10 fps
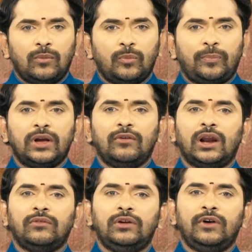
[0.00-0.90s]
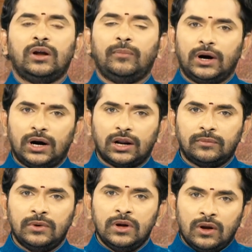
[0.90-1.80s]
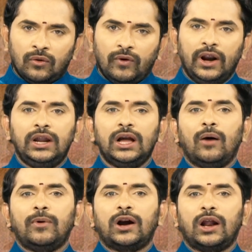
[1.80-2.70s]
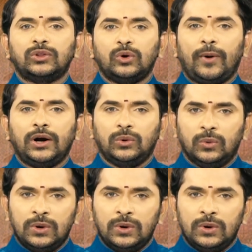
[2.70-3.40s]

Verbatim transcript: ముప్పై వేల విలువైన బంగారం వెండి ఆభరణాలతో పాటు